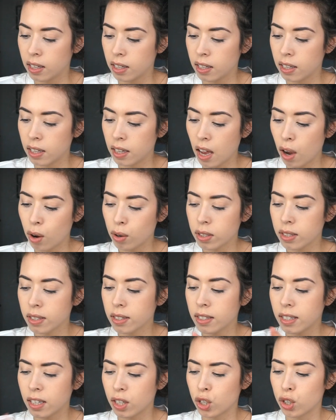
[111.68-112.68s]
Äh,
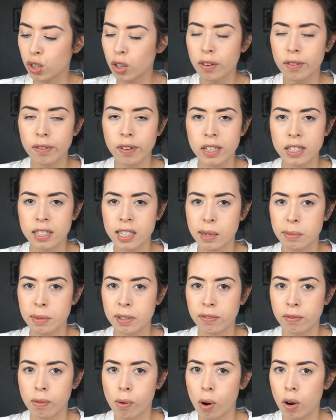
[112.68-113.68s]
außen, der Stoff heißt, glaube
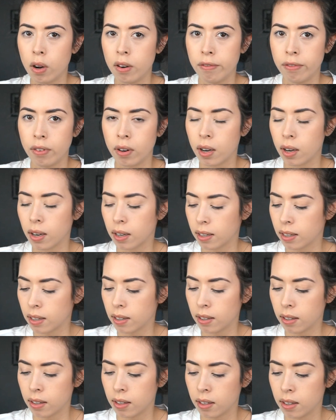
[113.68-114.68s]
ich, Wollwag.
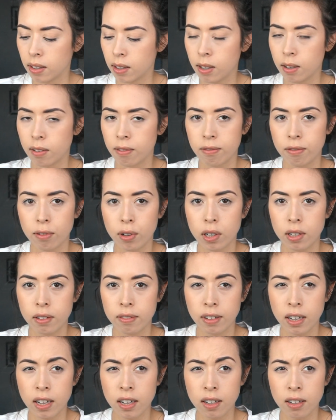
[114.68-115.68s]

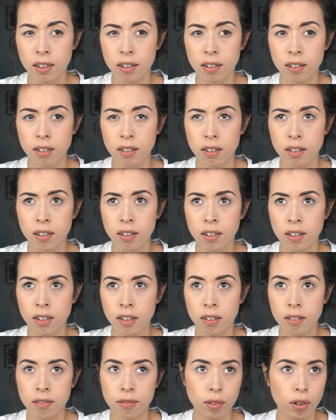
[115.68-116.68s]
Wollwag?
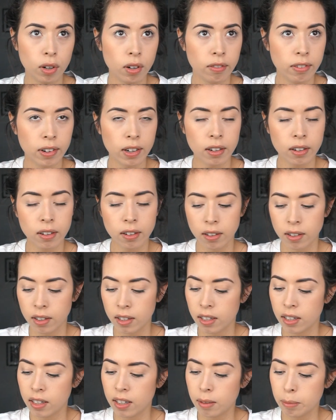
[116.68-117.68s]
Wollwag?
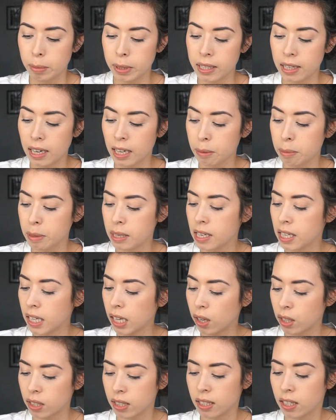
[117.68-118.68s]
Bitte lacht mich
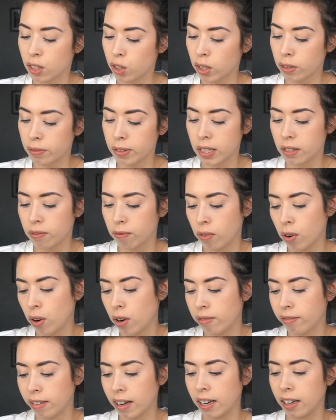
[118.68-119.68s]
nicht aus. Der Stoff heißt
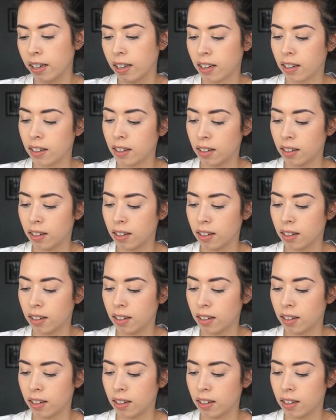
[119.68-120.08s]
Wollwag.